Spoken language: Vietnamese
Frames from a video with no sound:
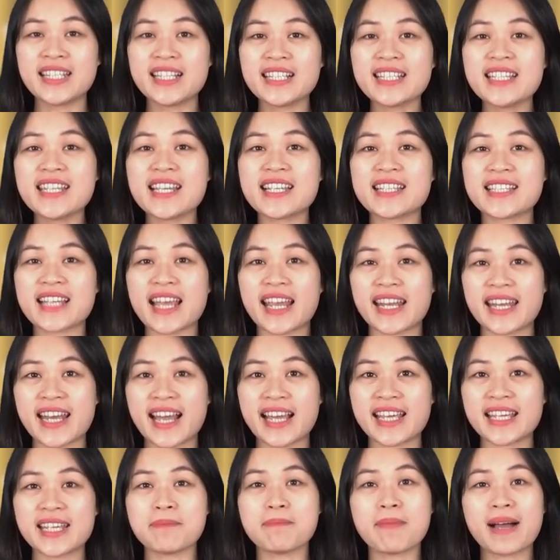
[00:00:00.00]
Những chia sẻ
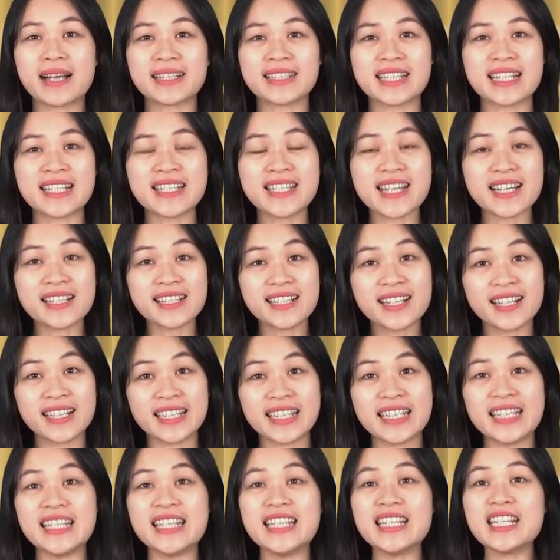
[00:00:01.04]
này mang tính chất
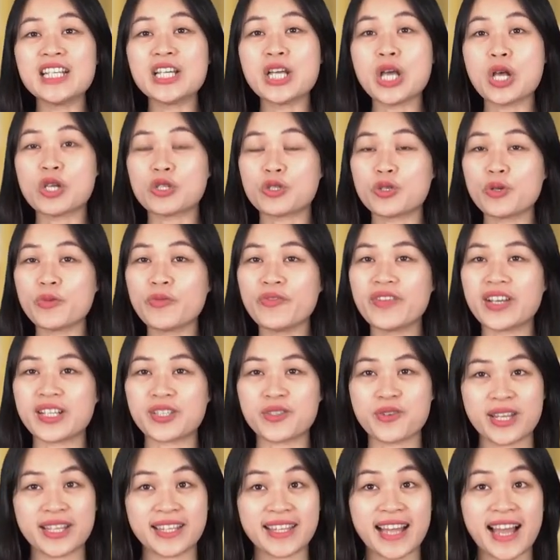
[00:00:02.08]
gợi ý, giúp việc
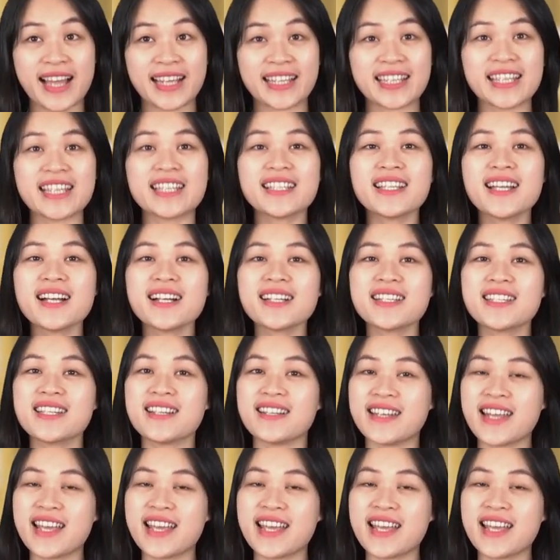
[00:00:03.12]
truyền tải kiến thức trở